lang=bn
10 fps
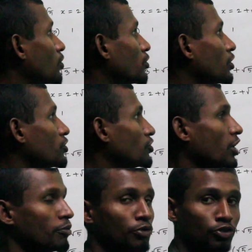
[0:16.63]
টু কত এটি
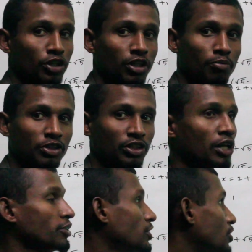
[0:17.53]
সিলেটপুর বিশ
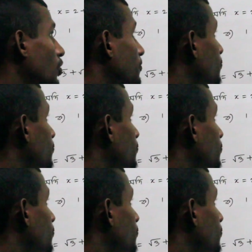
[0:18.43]
সালে এসেছিল